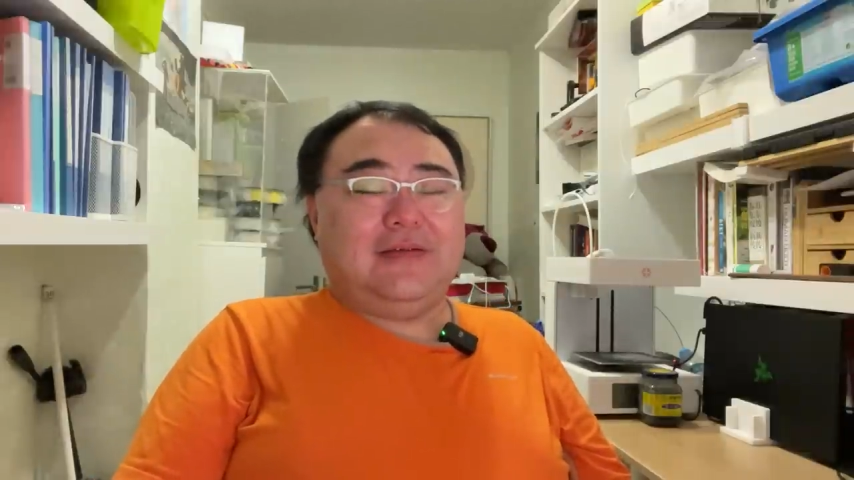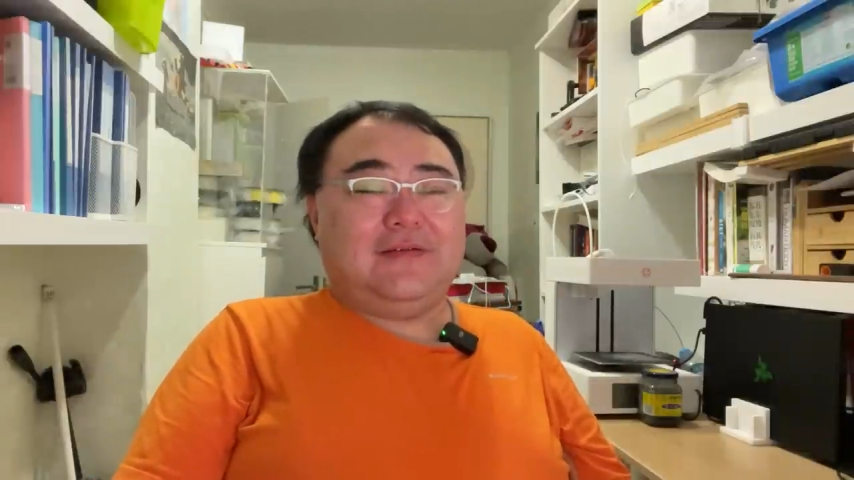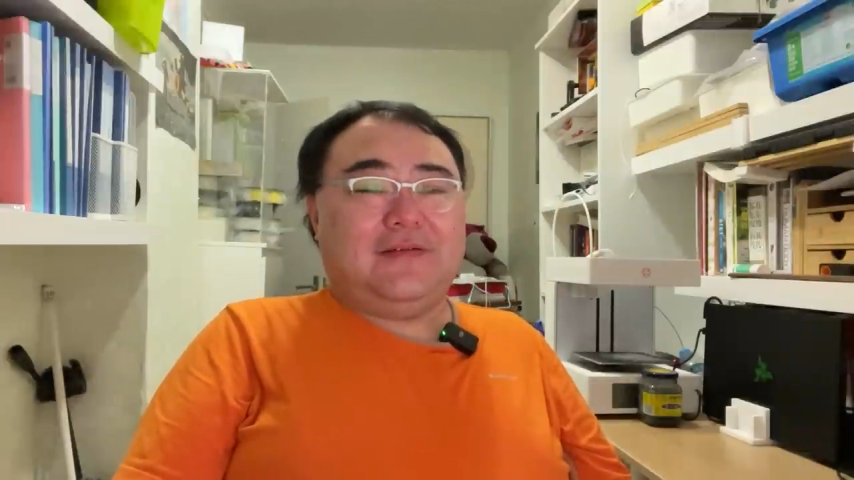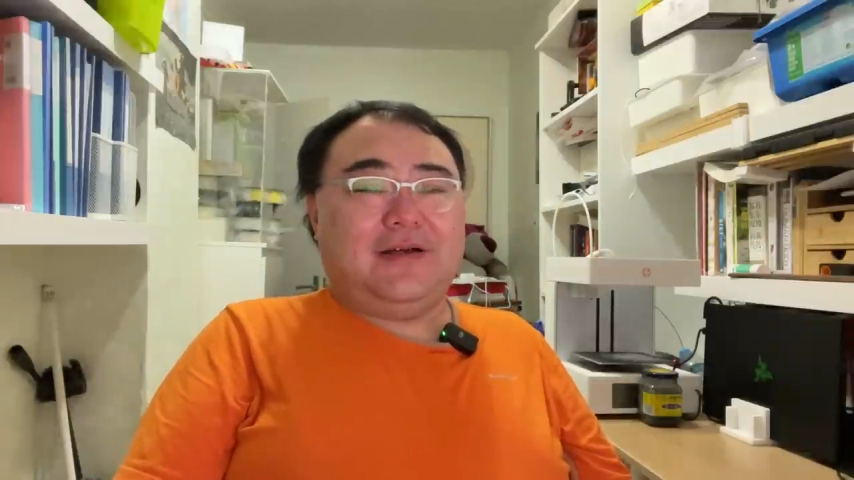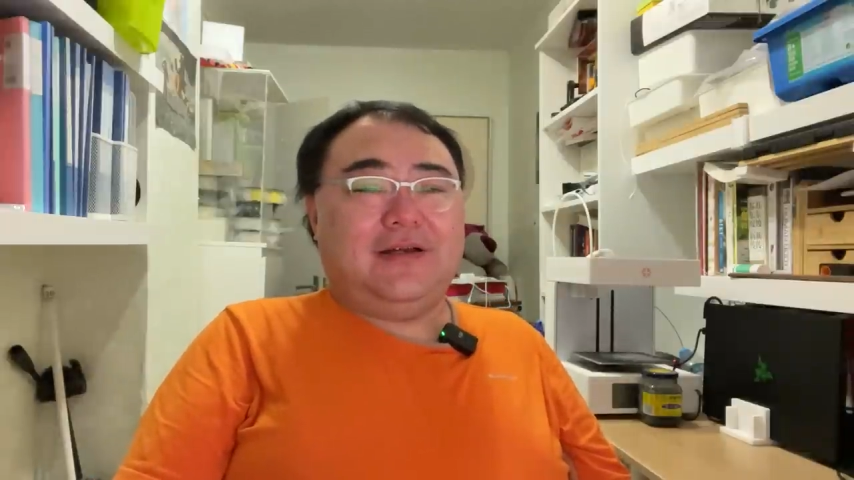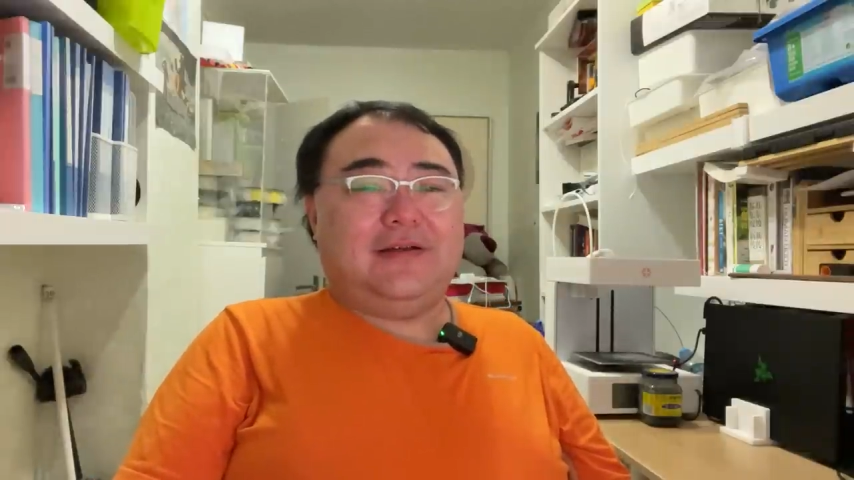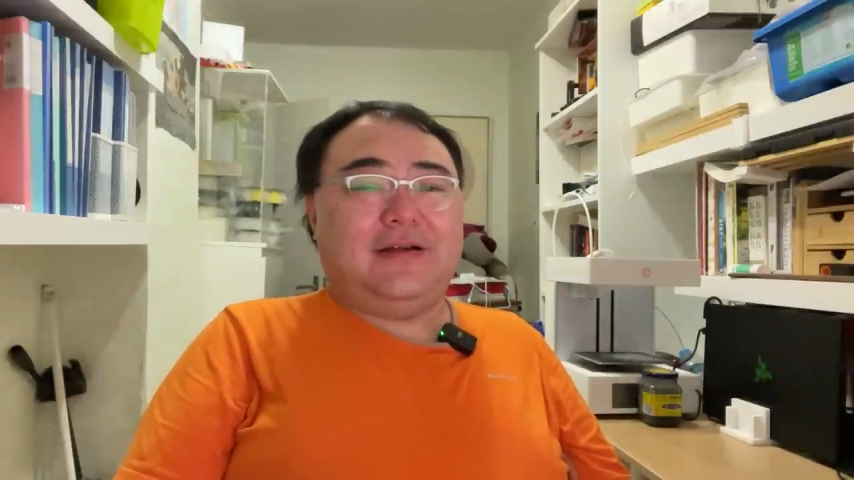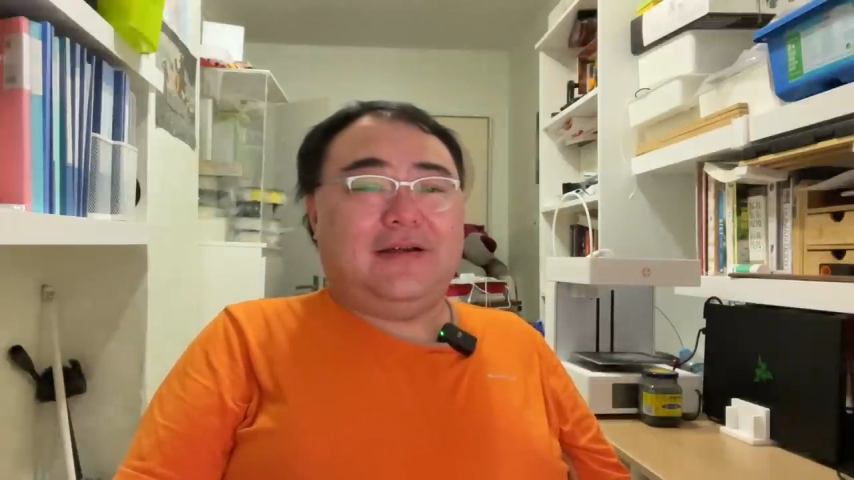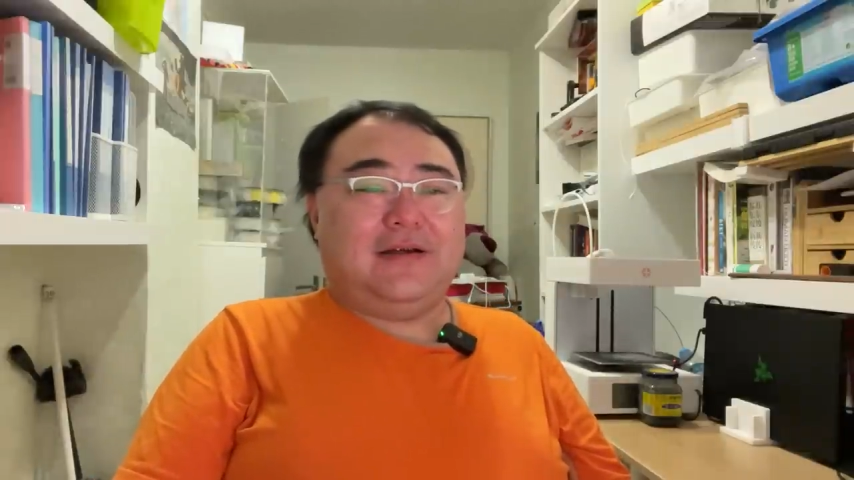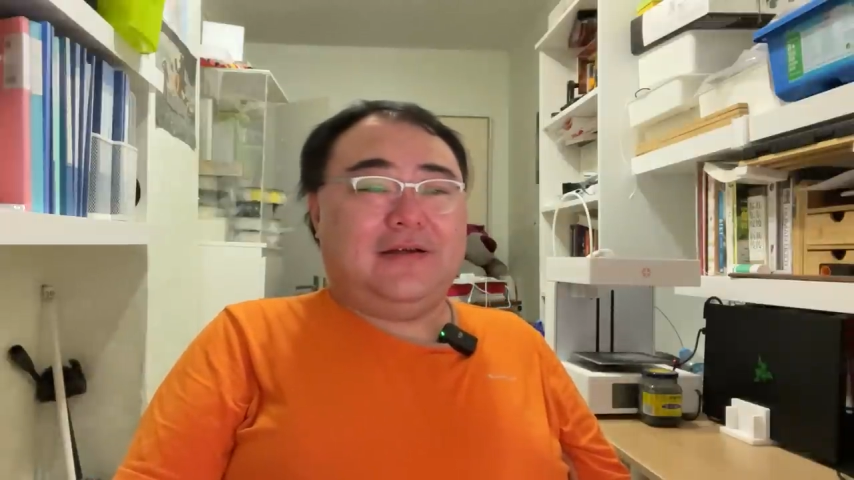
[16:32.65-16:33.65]
子就恨
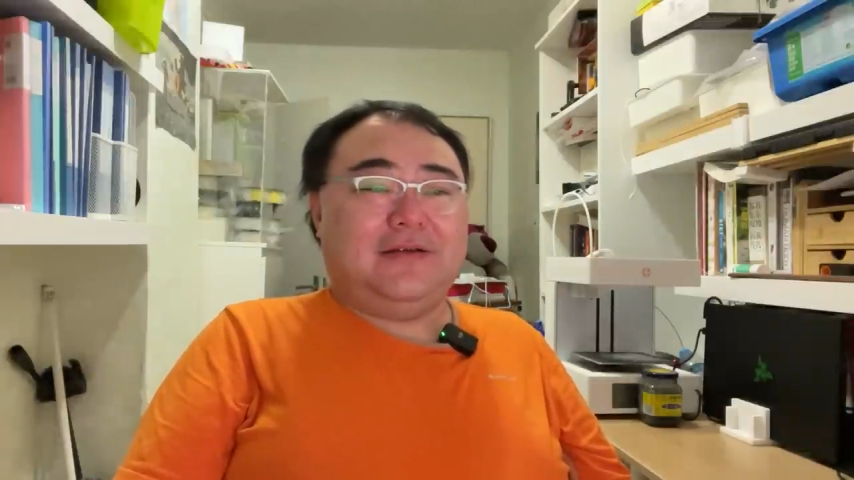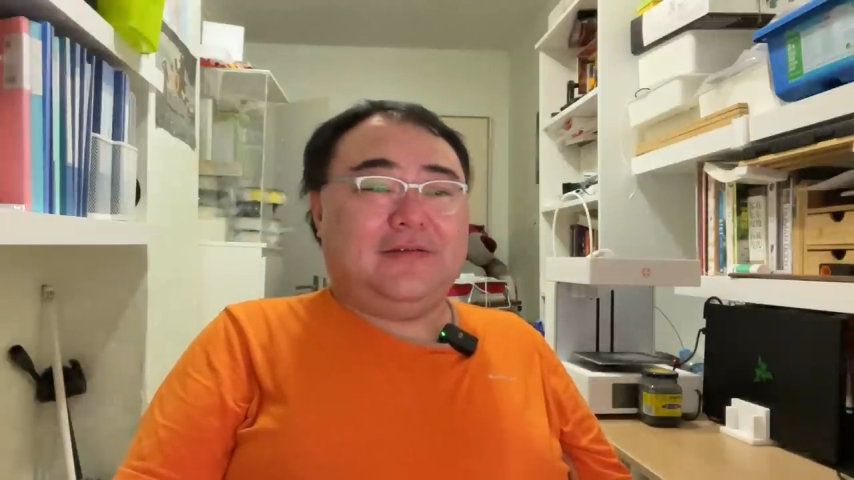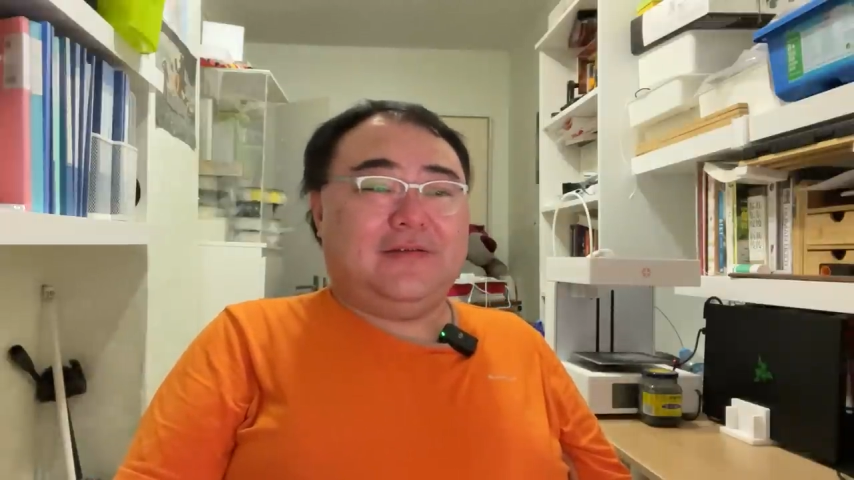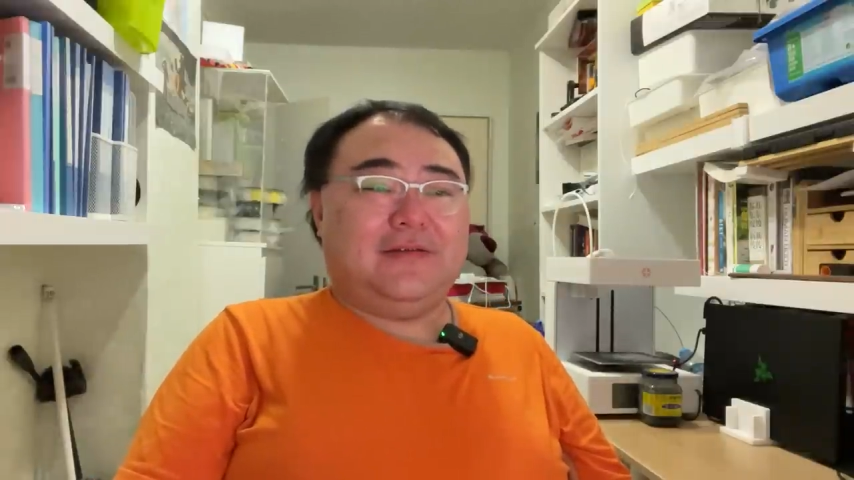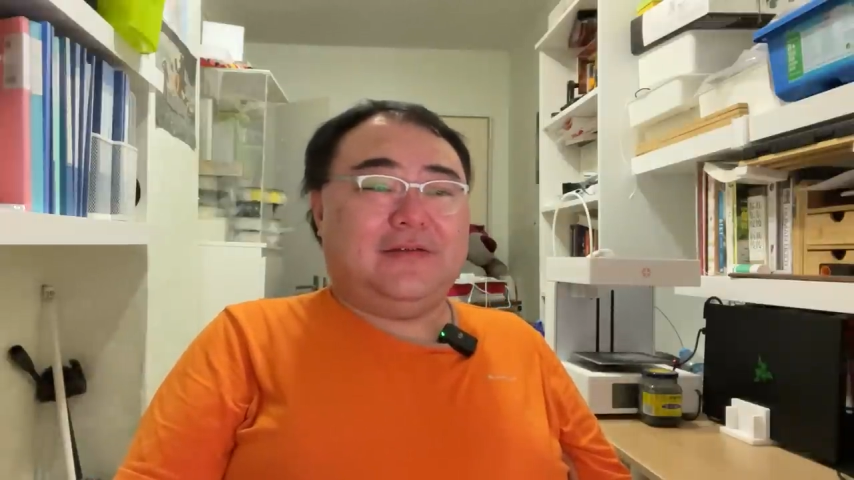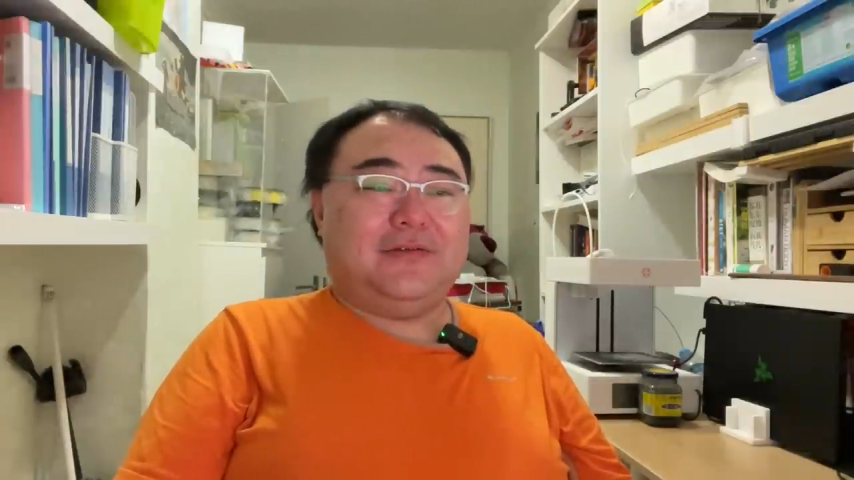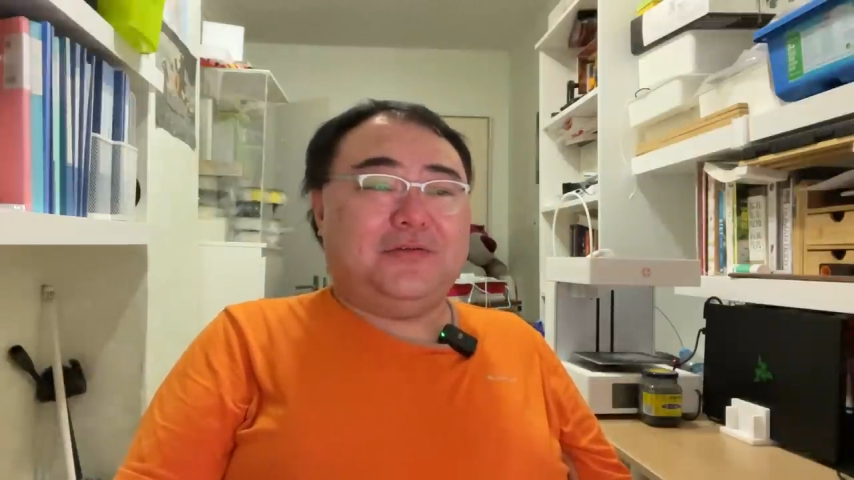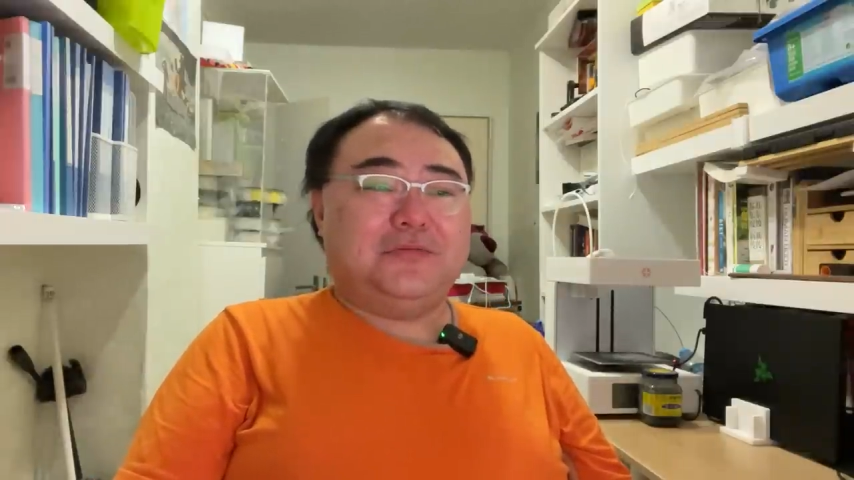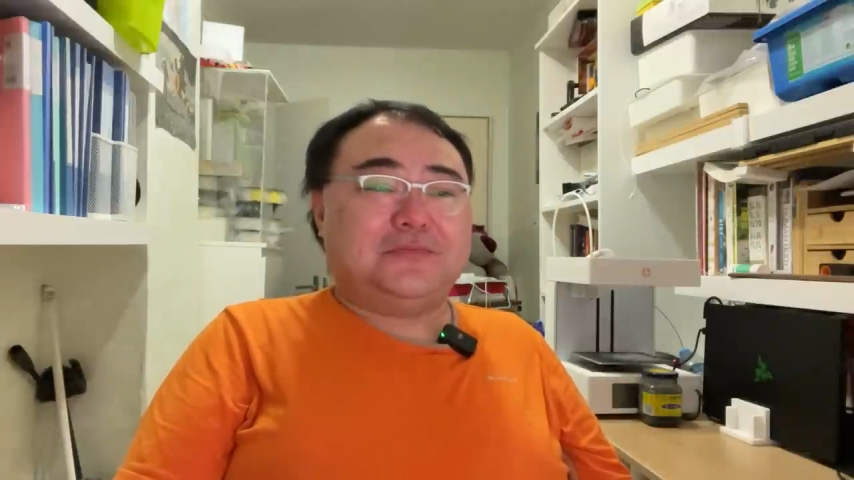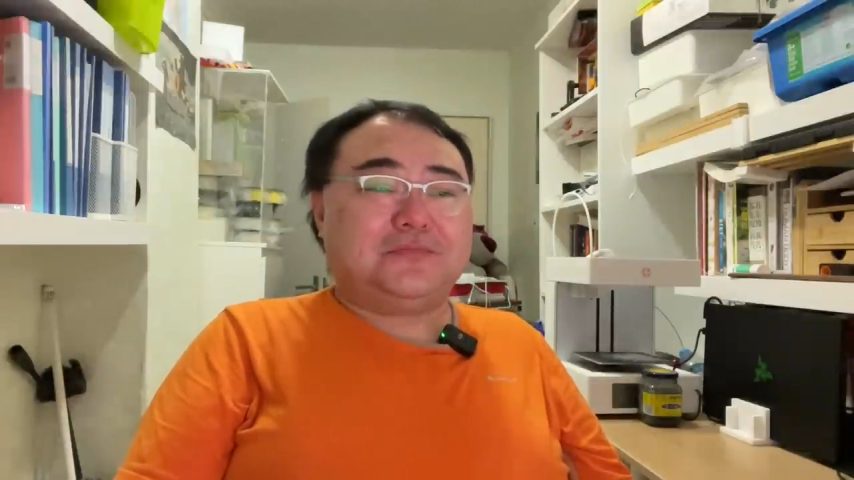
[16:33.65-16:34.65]
上了这个邓
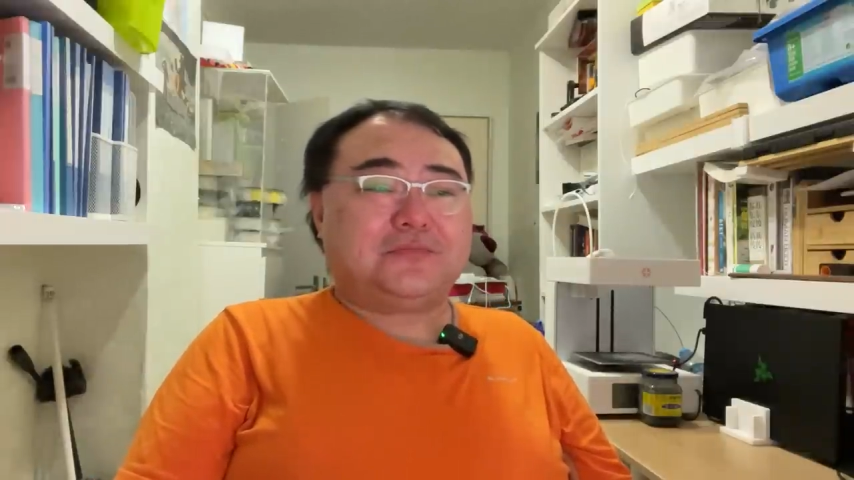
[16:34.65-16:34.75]
通。